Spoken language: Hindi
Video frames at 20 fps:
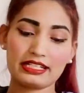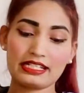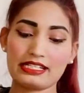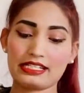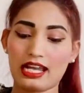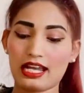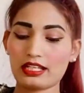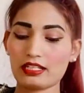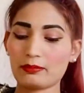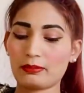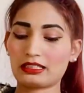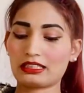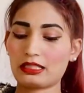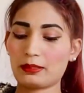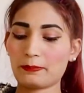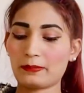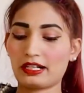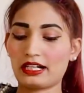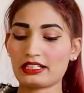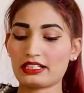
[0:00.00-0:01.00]
डिज़ाइन
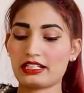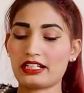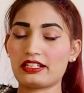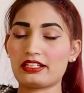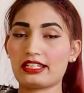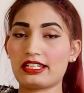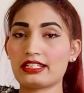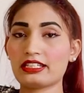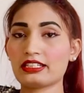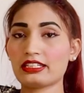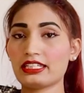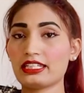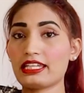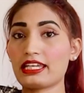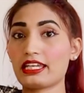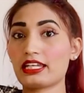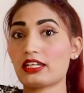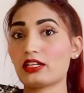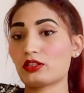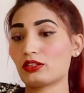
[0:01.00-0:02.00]
मतलब कट डिटेलिंग दी
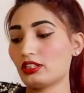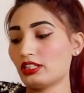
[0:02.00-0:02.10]
है